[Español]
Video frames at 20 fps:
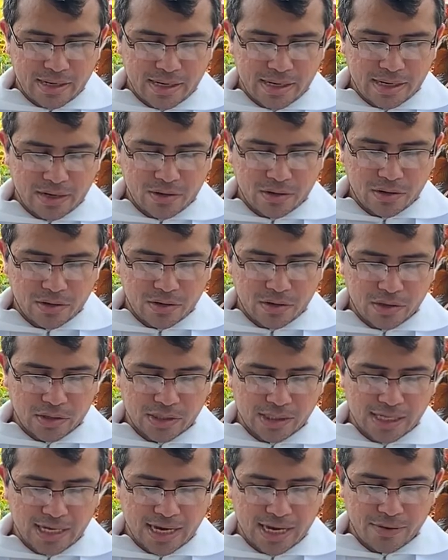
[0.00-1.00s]

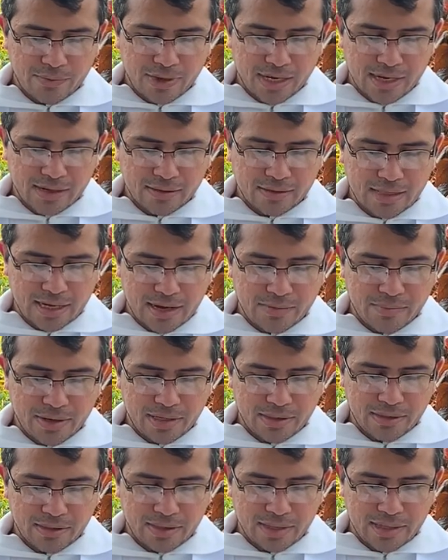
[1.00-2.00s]
reconozca
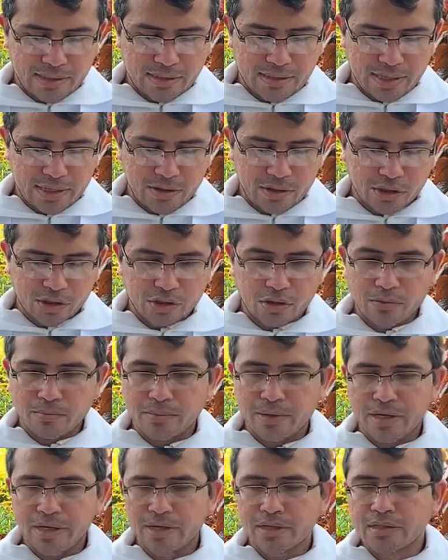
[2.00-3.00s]
abiertamente ante los
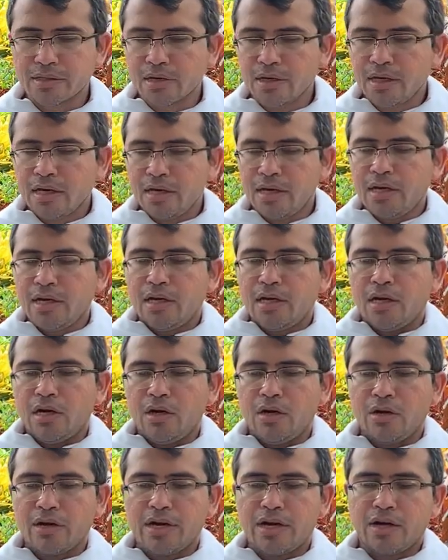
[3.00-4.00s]
hombres,
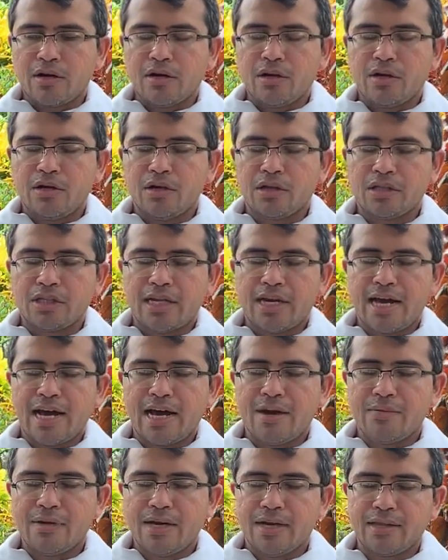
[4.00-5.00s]
lo reconocerá
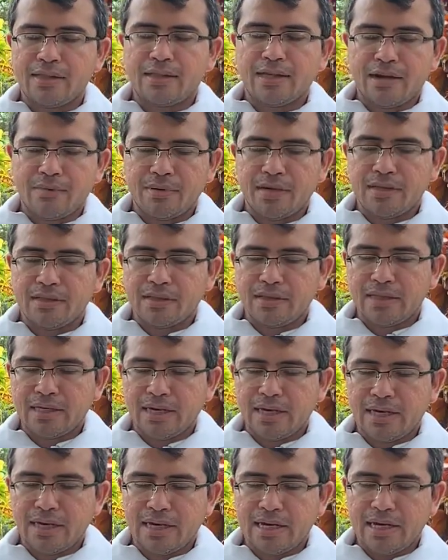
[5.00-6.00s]

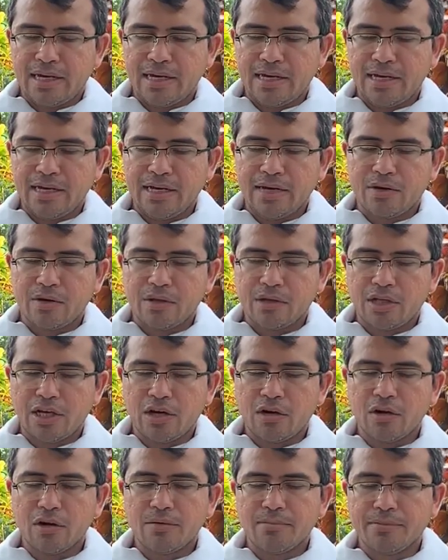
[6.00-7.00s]
abiertamente el Hijo del
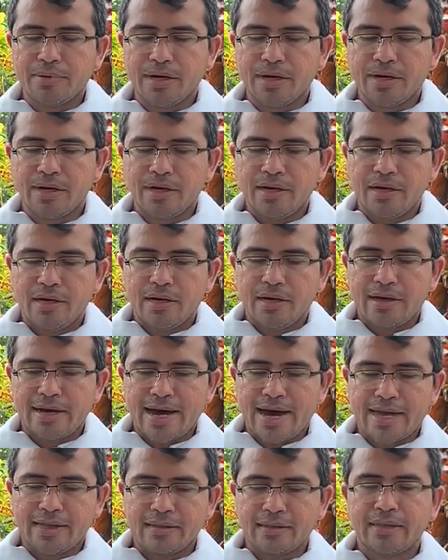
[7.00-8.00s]
Hombre
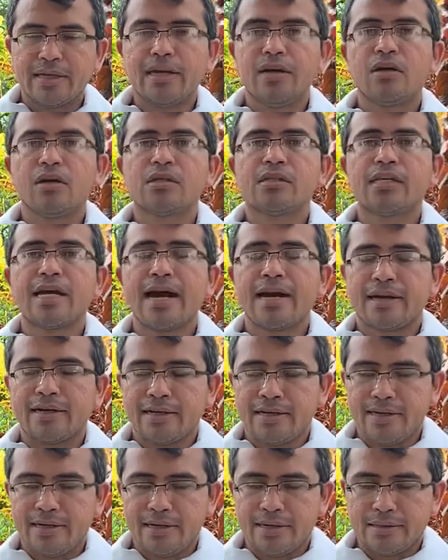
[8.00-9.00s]
ante los
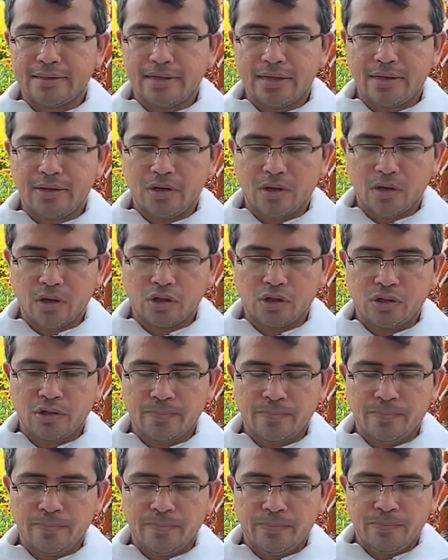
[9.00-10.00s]
ángeles de Dios,
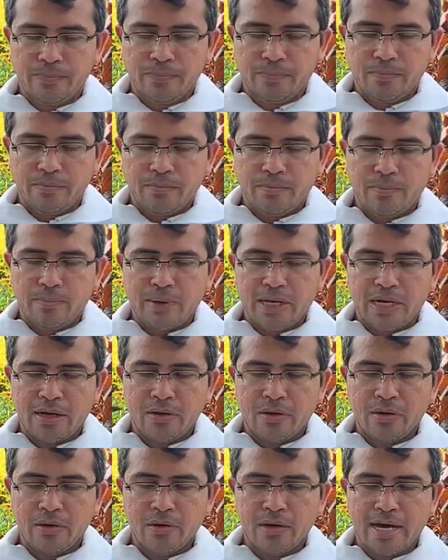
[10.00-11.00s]

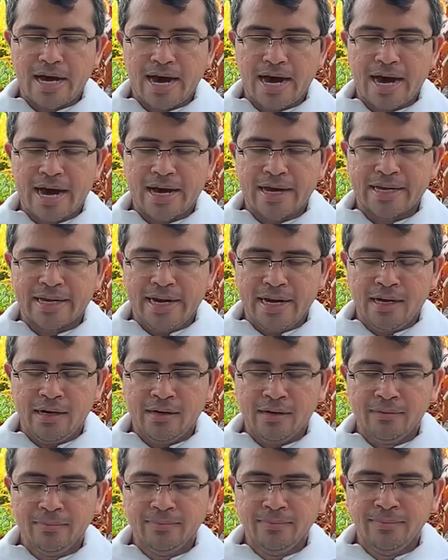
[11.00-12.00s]
pero a aquel